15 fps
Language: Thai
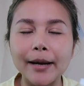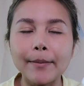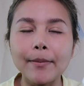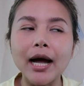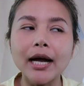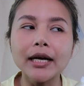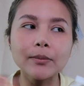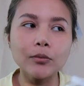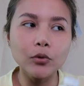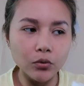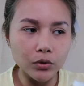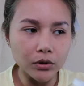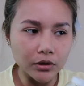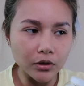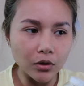ใครบ้างดิ
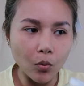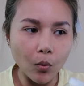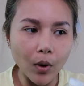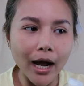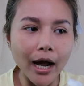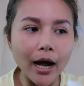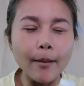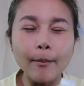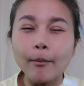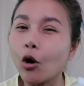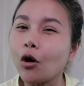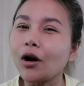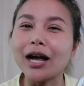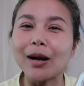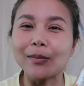รู้สึกว่าเห
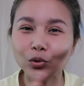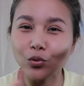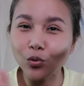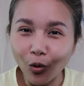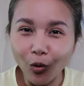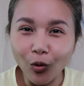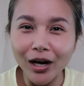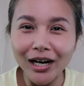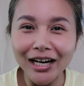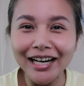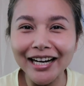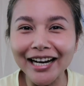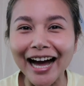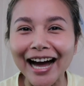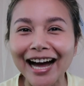มาะกับทุกคน
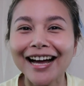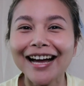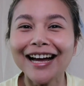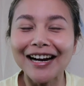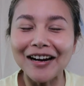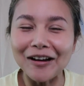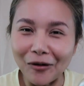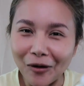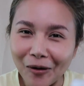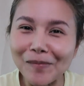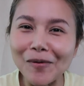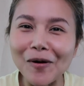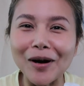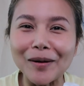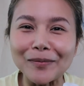เลยนะแล้วก็
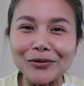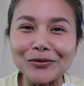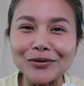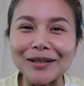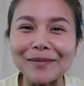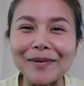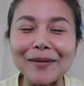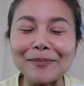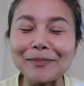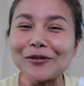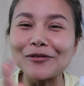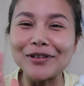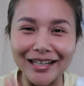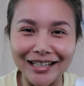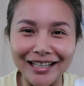เหมาะกับทุกสภาพ
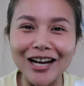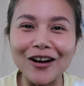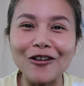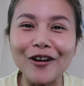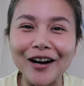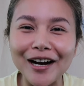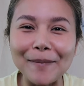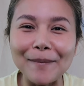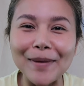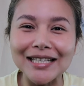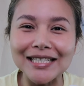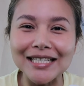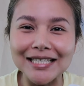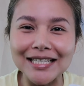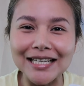ผิวอย่างที่เขาเคลม
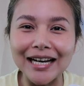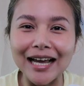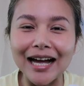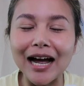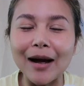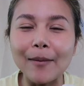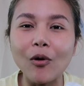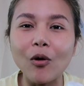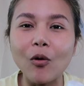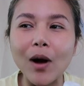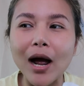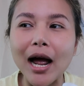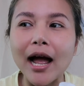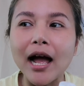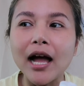มาจริง ๆนะคะ เพราะ
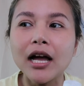ว่า